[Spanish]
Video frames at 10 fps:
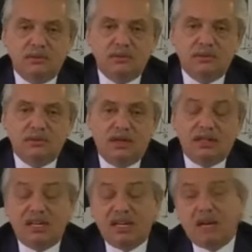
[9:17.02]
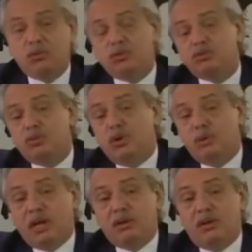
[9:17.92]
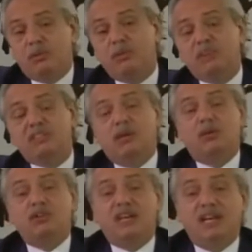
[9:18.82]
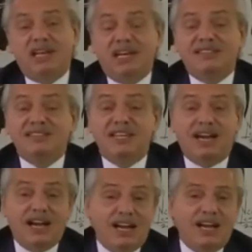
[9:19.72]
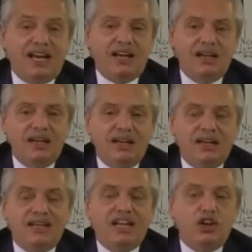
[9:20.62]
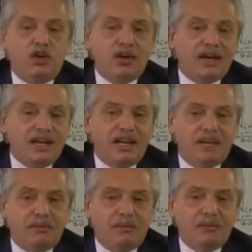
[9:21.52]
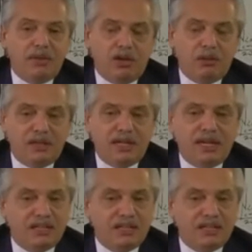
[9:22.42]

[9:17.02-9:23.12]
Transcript: Teníamos un gobierno en la provincia de Buenos Aires que hacía gala de no querer abrir hospitales.